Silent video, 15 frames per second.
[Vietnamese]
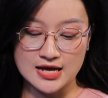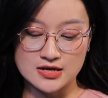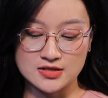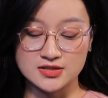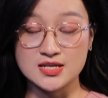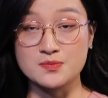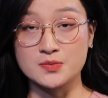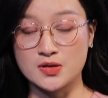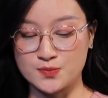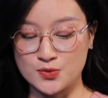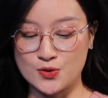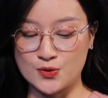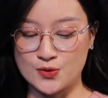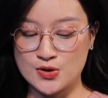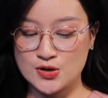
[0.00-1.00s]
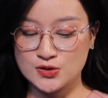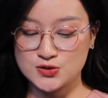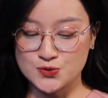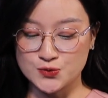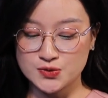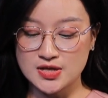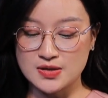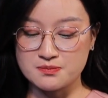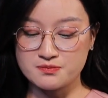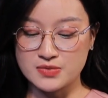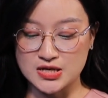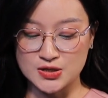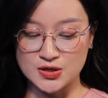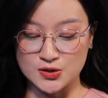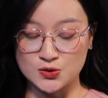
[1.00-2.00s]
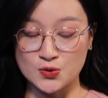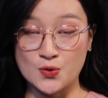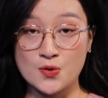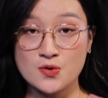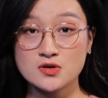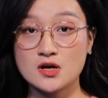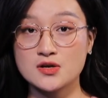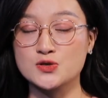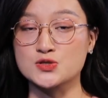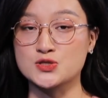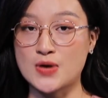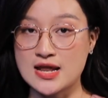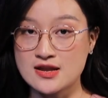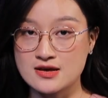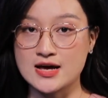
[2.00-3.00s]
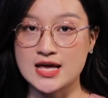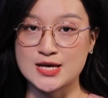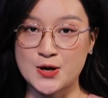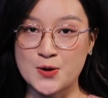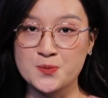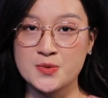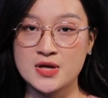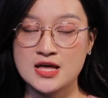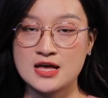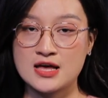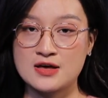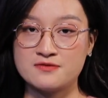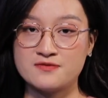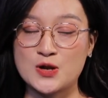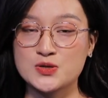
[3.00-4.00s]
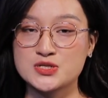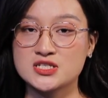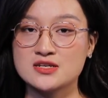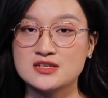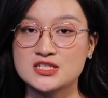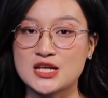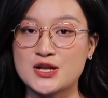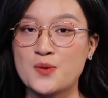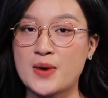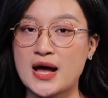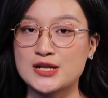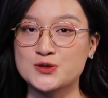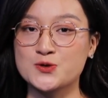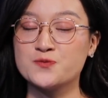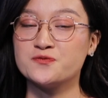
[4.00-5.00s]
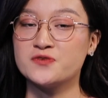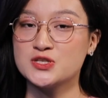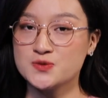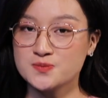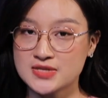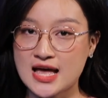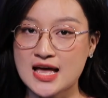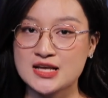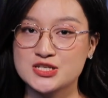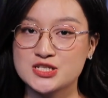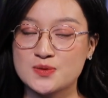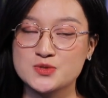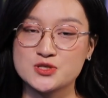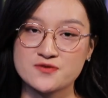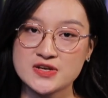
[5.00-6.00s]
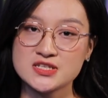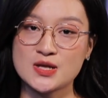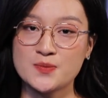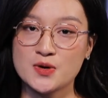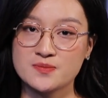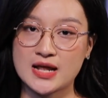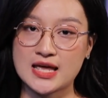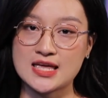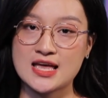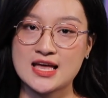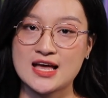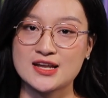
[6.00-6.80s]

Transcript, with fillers: nặng ở tiệm cầm đồ, chủ tiệm bị khởi tố có được xóa nợ hay không. Và luật sư sẽ đồng hành cùng với chúng ta trong số phát sóng hôm nay,